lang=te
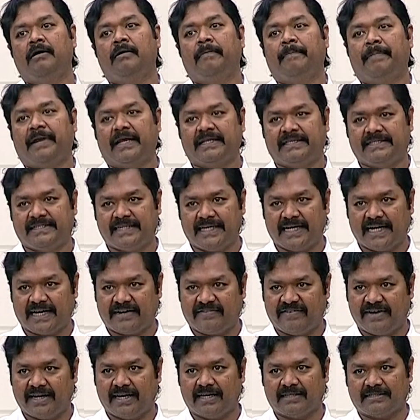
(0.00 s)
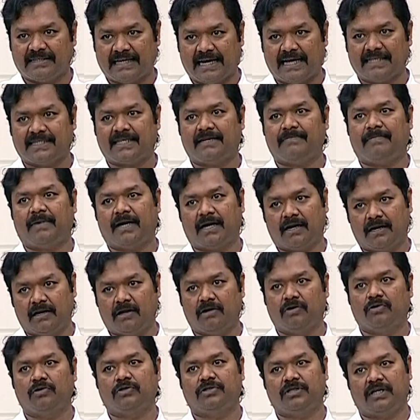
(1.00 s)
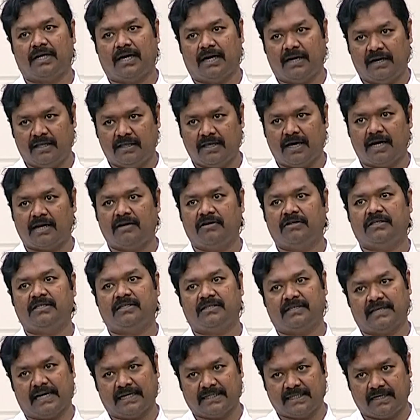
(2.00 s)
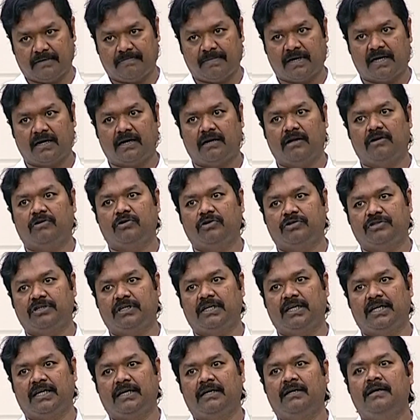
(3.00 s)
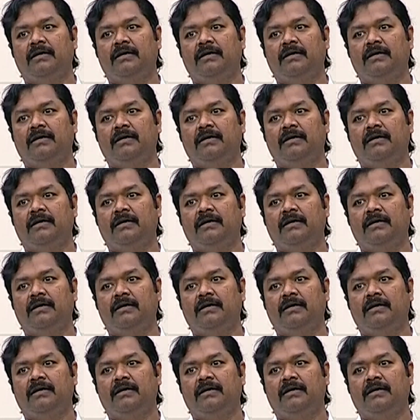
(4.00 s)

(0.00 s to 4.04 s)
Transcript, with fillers: ప్రత్యేకమైన శాసనమండలిలో కూర్చుని అడ్డుదారిని వచ్చి శాసనమండలిలో కూర్చుని